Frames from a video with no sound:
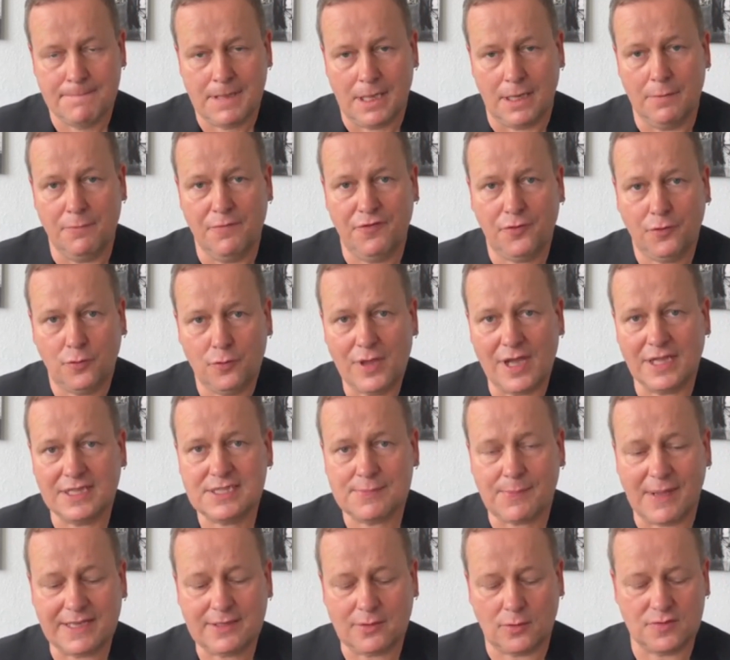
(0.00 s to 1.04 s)
Im Frühjahr
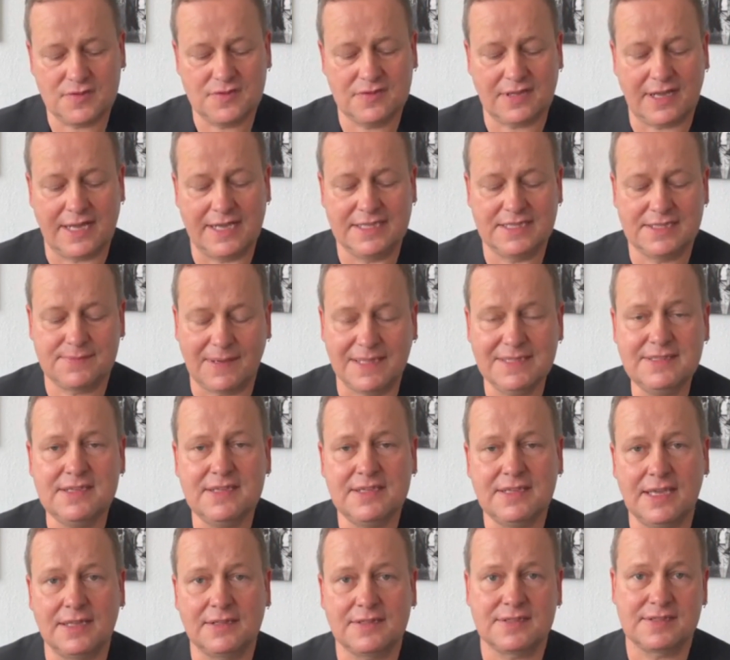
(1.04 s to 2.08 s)

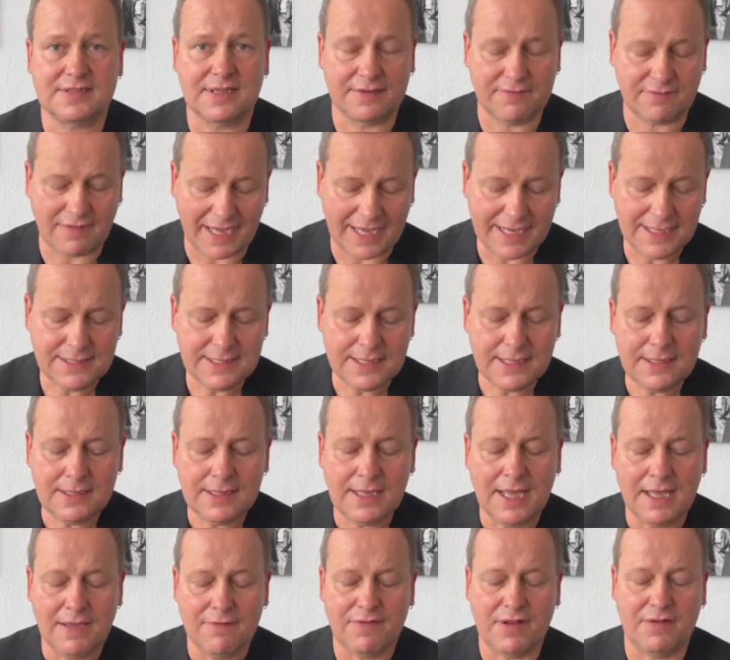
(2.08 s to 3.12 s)
2023 geht es dann weiter,
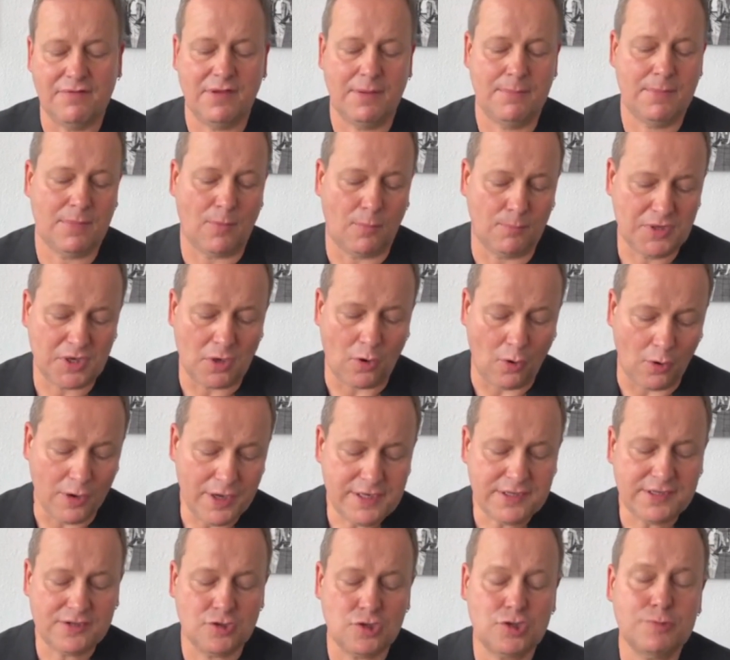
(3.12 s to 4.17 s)
wenn wir mit
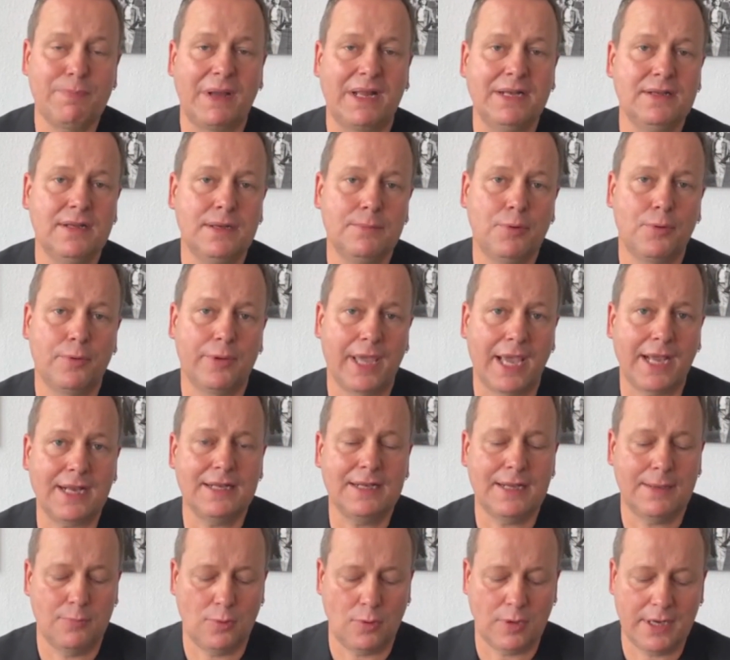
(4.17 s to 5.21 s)
euch in spannenden
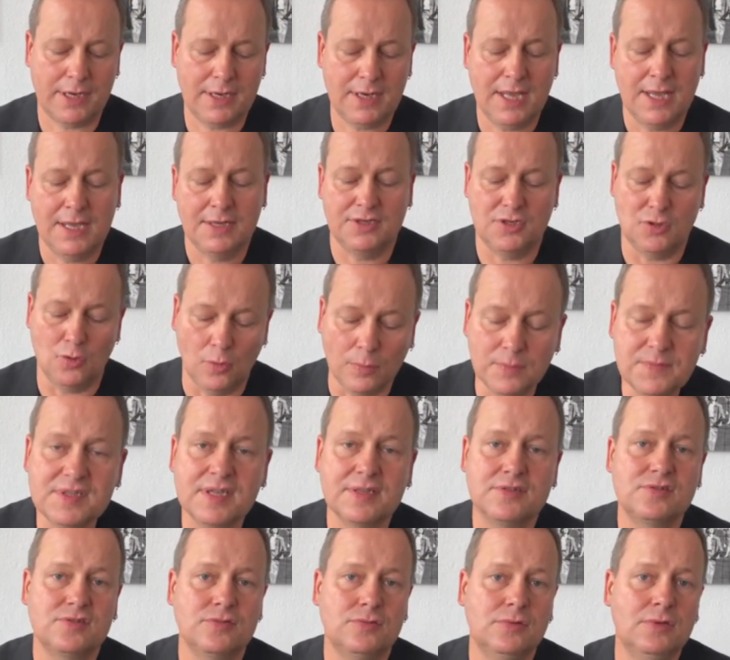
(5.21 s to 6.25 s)
Projektlaboren die
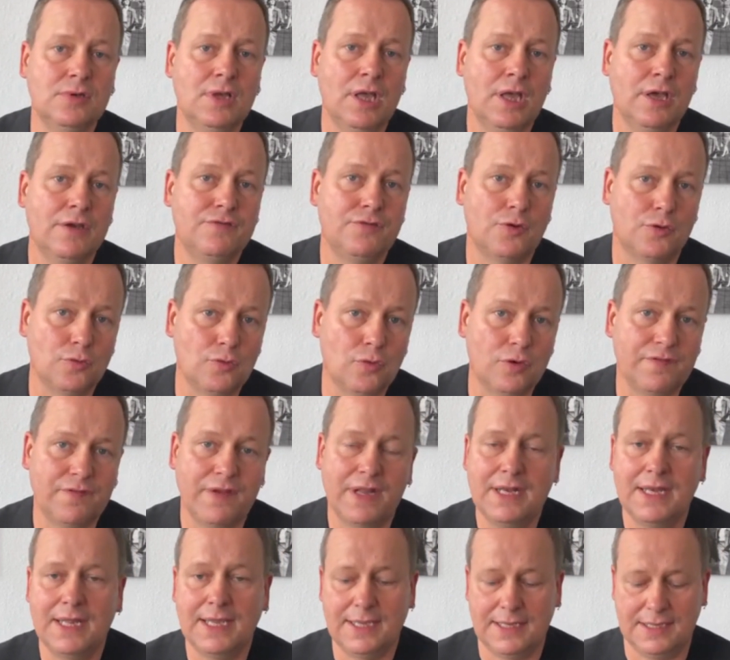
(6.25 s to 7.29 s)
Umsetzung von
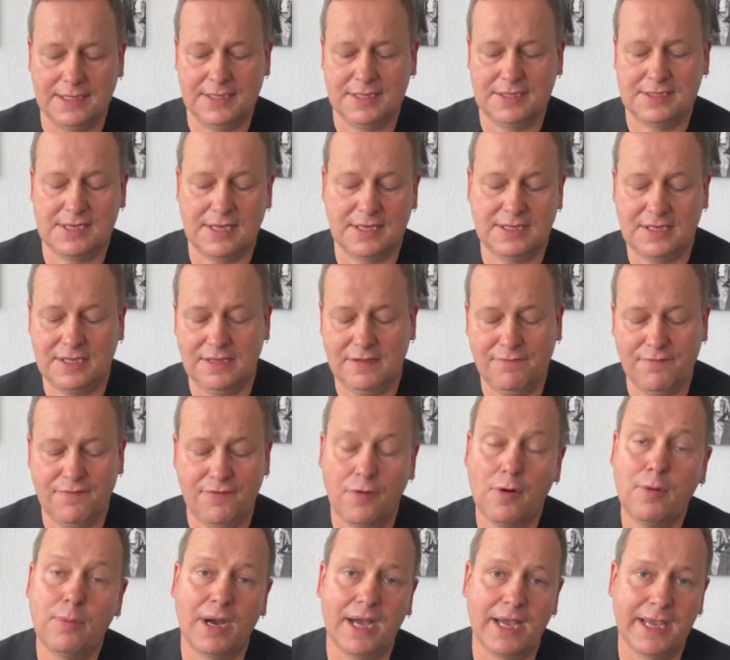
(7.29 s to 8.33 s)
notwendigen Initiativen
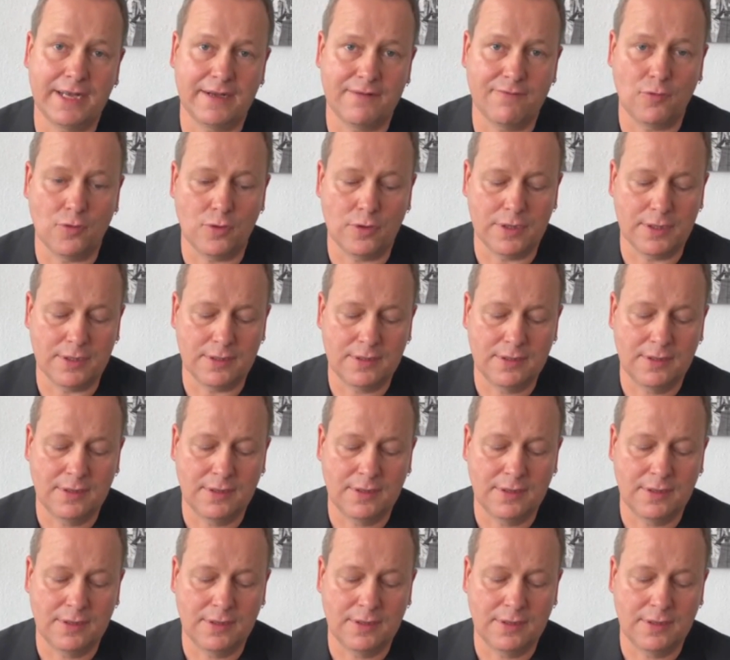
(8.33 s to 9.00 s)
vorbereiten wollen.